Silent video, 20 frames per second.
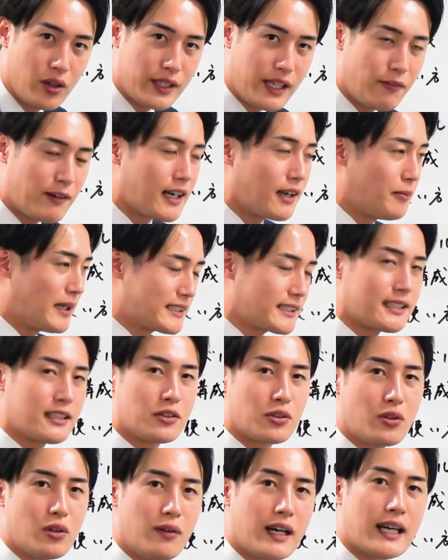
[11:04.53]
で、間違った
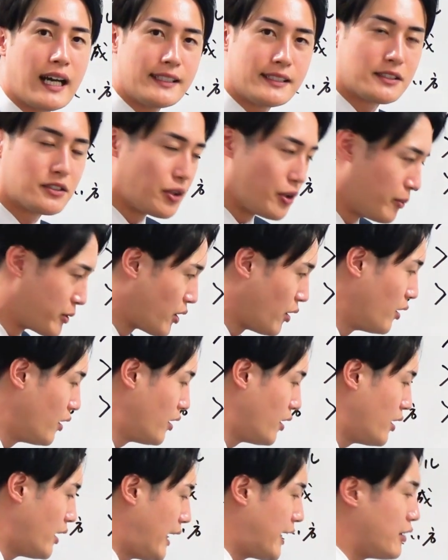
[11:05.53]
ところは解説を読むと。